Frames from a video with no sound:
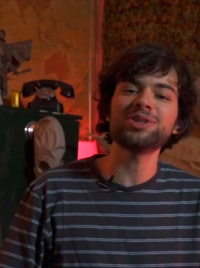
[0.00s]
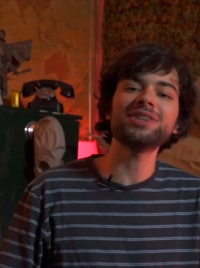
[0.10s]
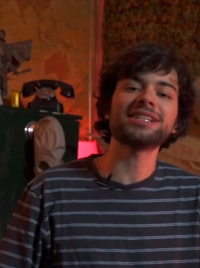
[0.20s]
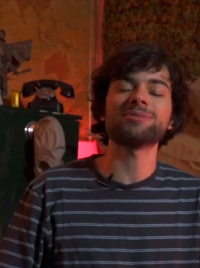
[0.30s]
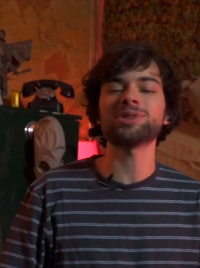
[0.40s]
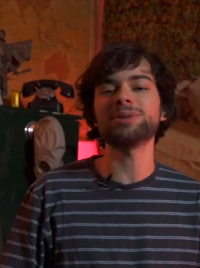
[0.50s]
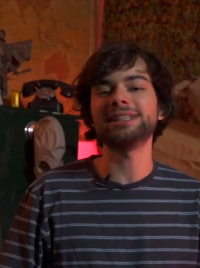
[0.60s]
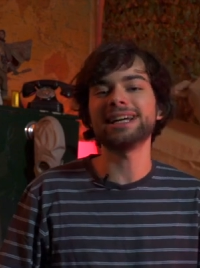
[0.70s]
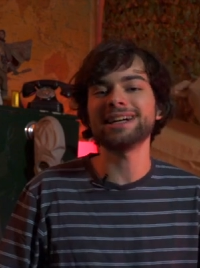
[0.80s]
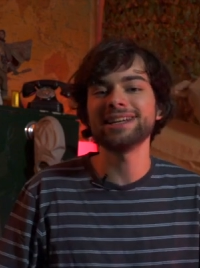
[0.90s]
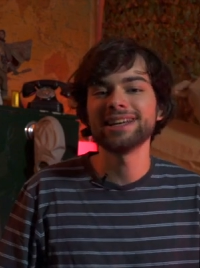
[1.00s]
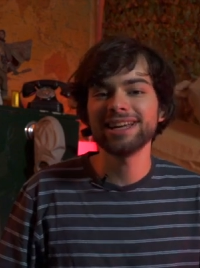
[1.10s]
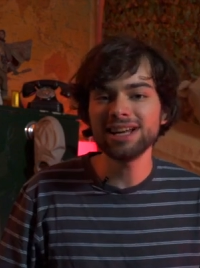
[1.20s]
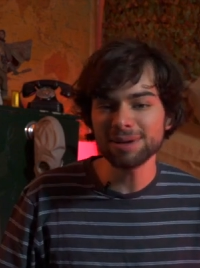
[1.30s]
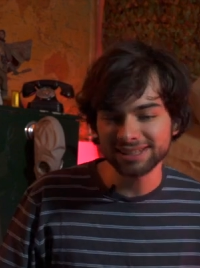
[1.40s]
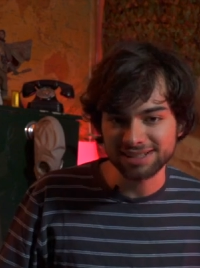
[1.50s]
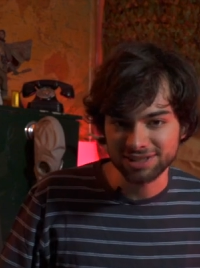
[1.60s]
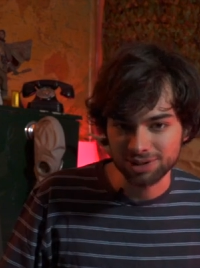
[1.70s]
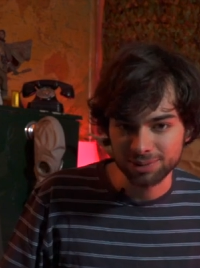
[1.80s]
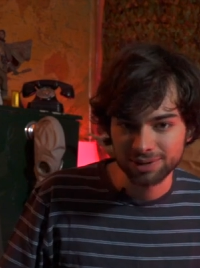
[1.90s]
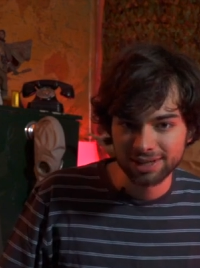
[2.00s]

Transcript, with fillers: y hoy estamos de vuelta en el Battle Show.